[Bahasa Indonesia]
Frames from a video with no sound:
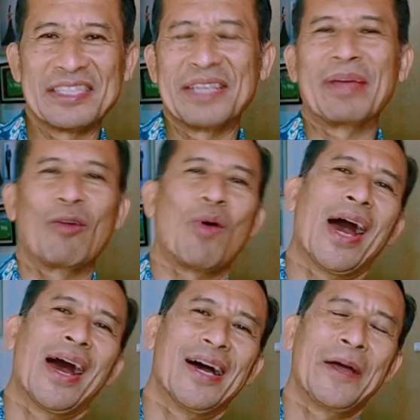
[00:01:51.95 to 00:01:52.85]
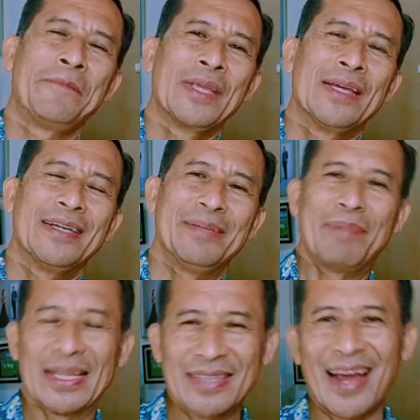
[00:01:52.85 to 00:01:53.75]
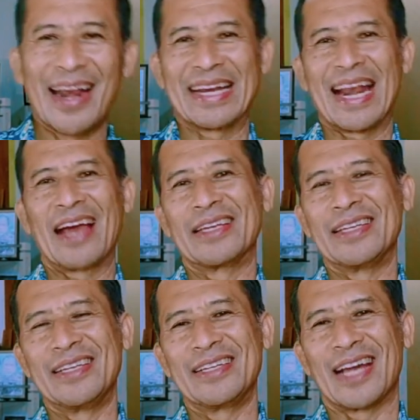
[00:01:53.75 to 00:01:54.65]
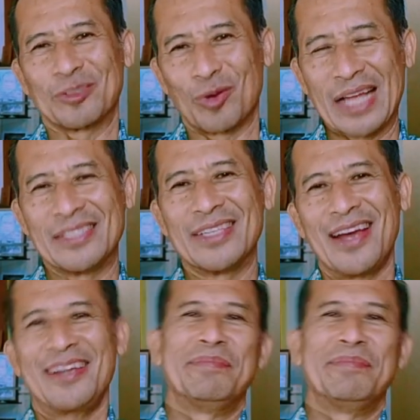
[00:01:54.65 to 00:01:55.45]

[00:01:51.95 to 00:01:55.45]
istimewa, Batak lain lagi, NATO Raja